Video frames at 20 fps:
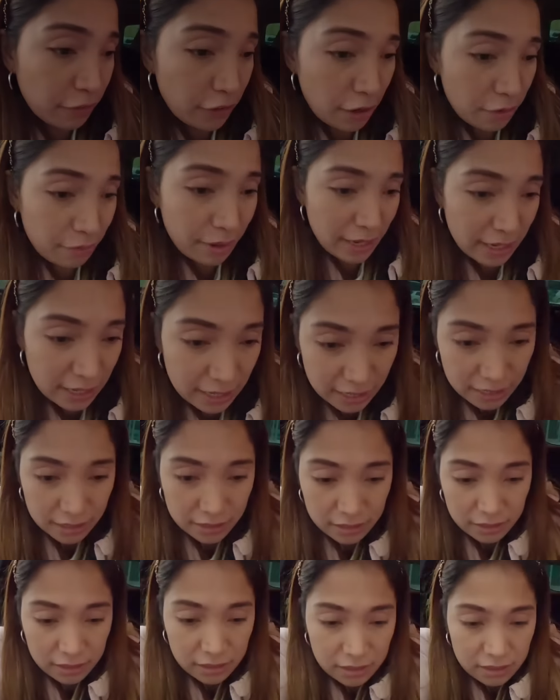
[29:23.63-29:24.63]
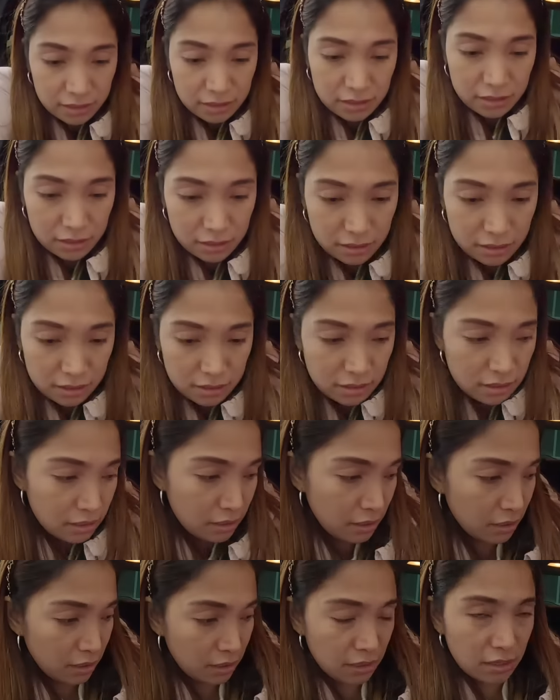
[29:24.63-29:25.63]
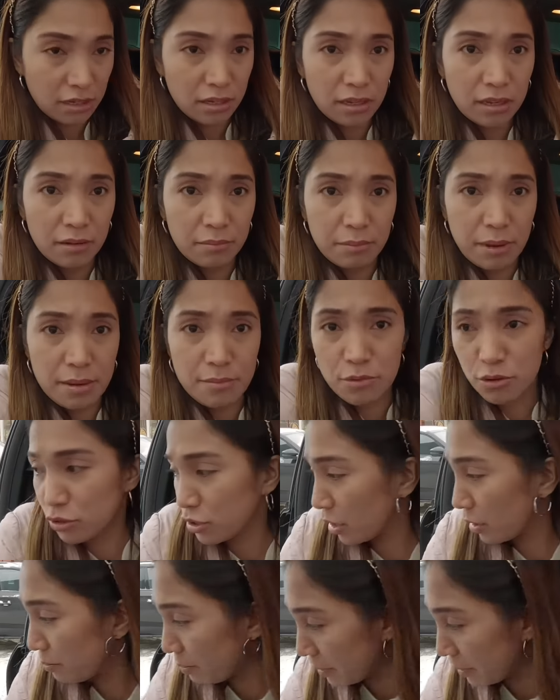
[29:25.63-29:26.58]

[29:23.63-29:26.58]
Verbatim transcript: for a while ha. Aha. May music